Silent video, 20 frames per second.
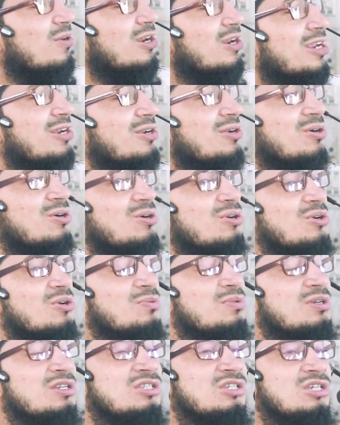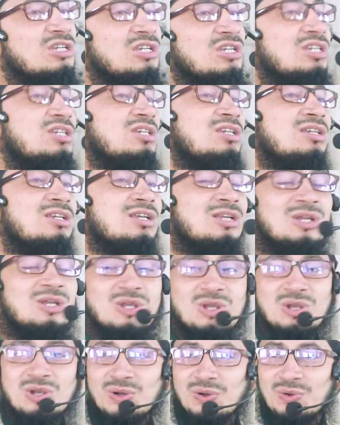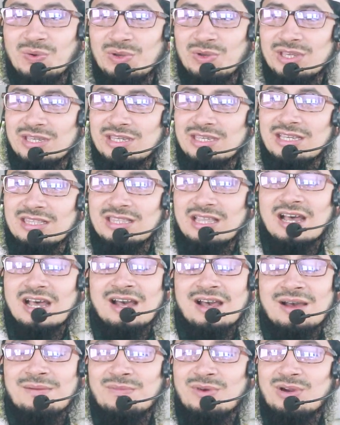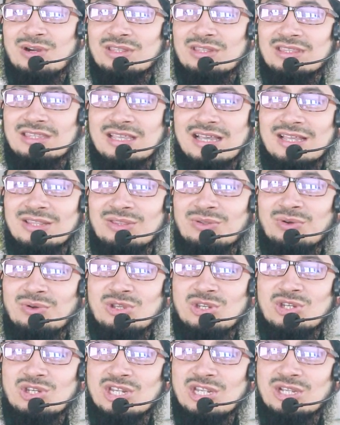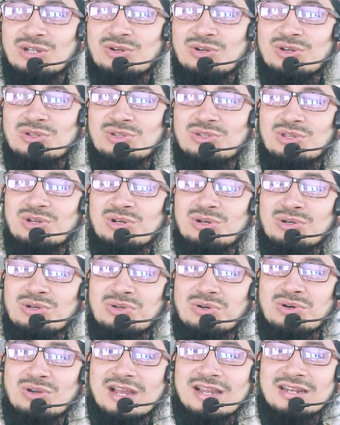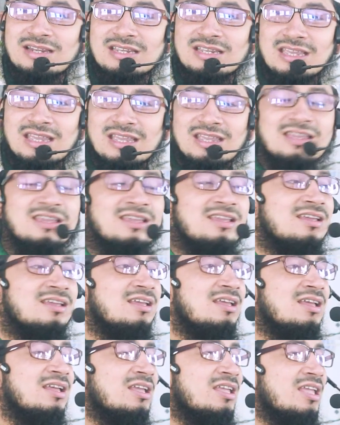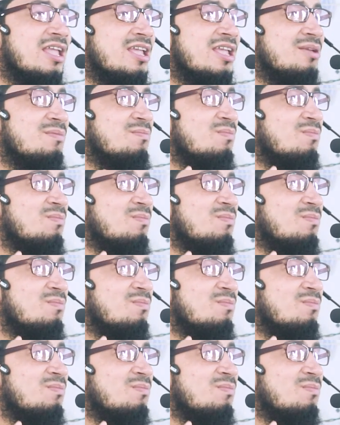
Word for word: বলেন ও নবীজি ওই কিতাব অর্থাৎ ঐশী গ্রন্থ কোরআনকে এই